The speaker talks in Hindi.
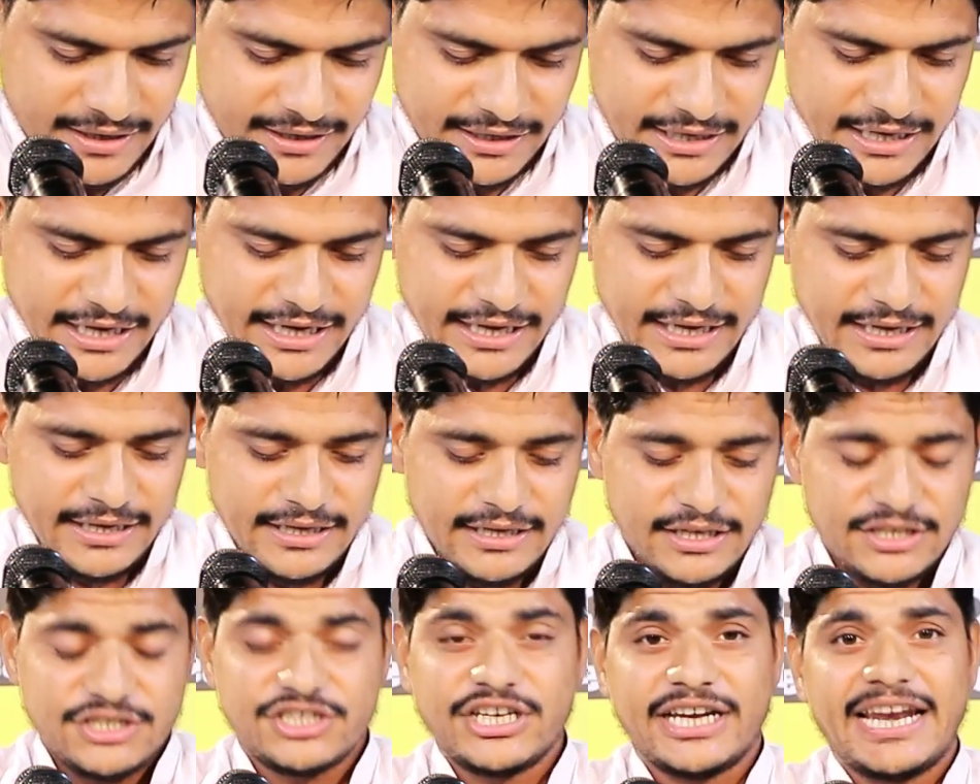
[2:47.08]
कि
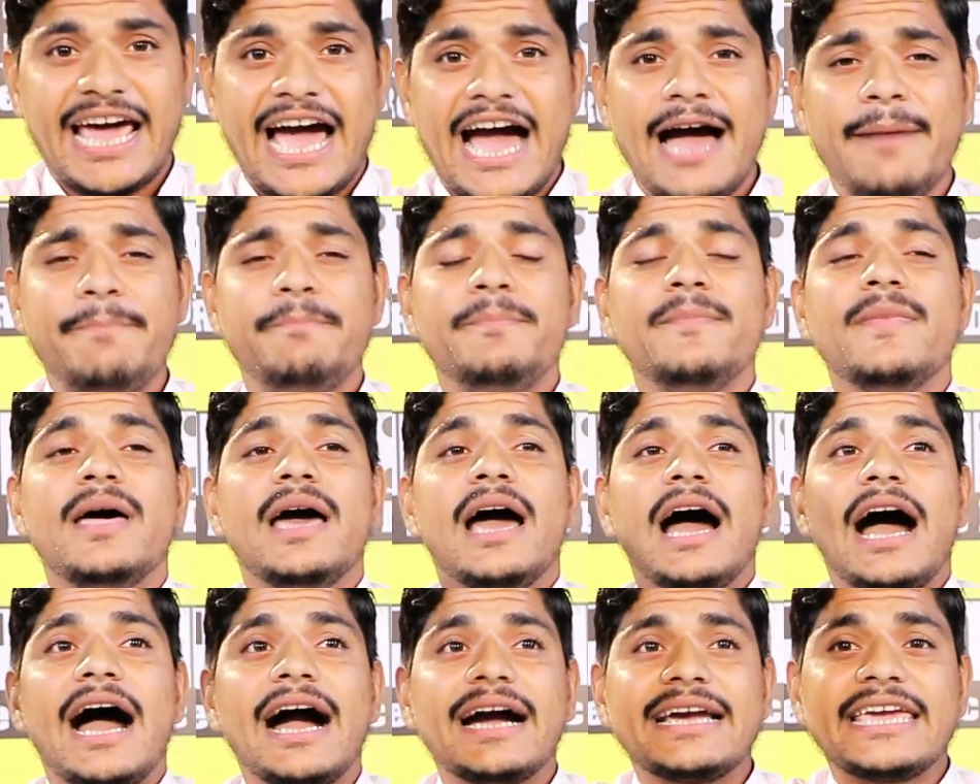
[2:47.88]
जनाब
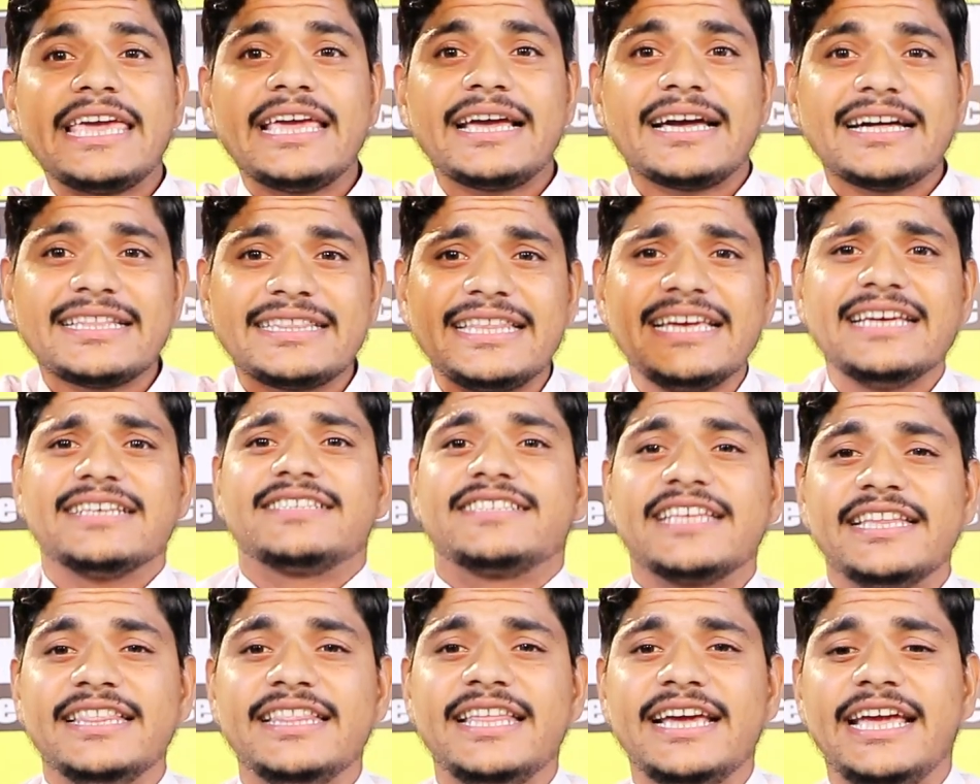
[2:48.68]
हकीकत
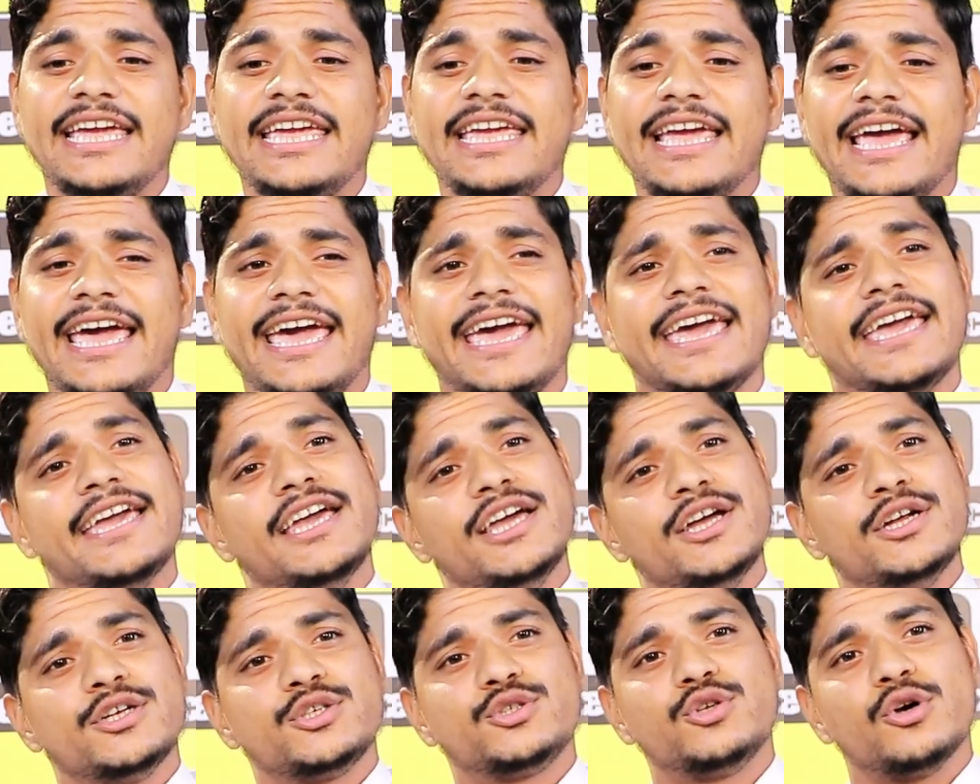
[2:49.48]
जिंदगी है
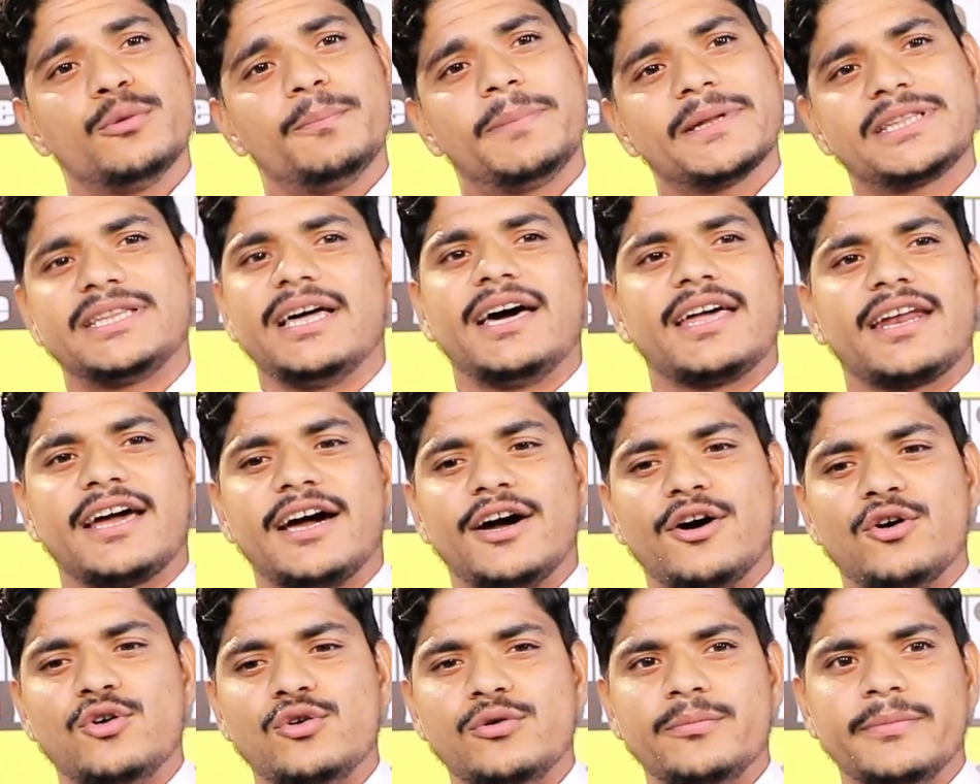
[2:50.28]
जो बता
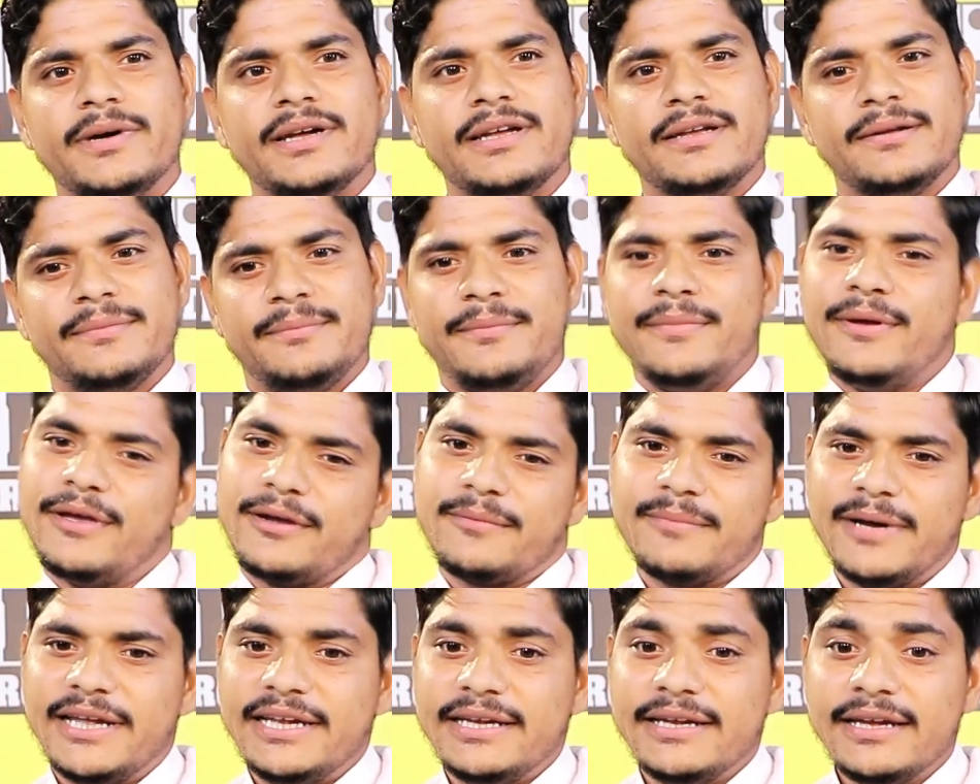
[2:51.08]
रहा हूं मैं
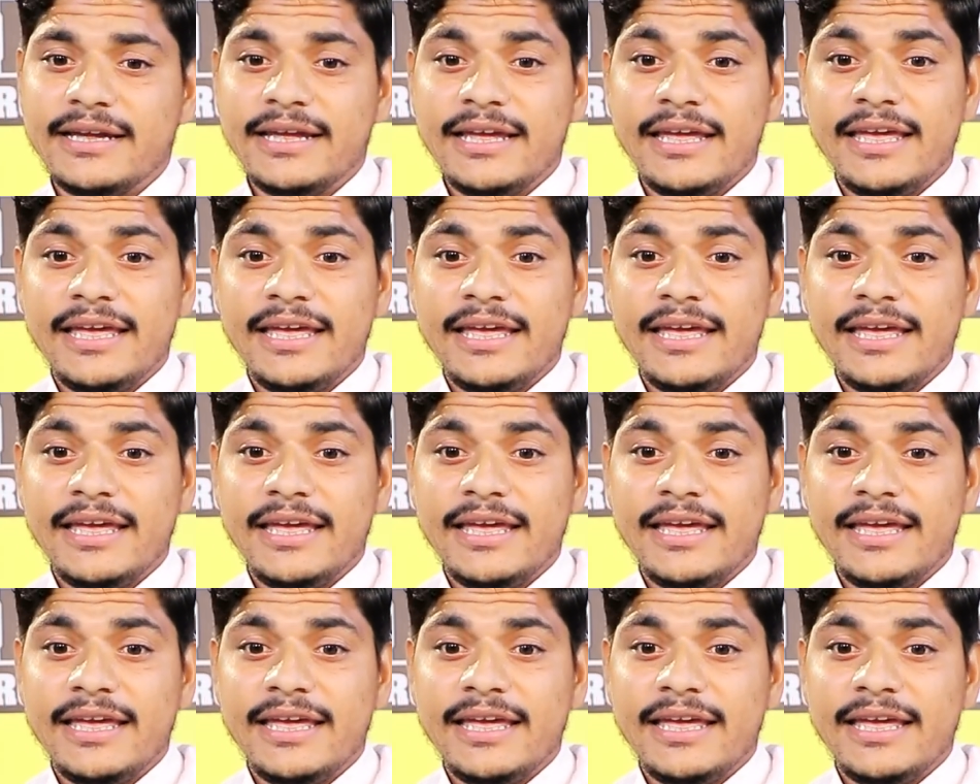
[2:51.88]
बेग भाई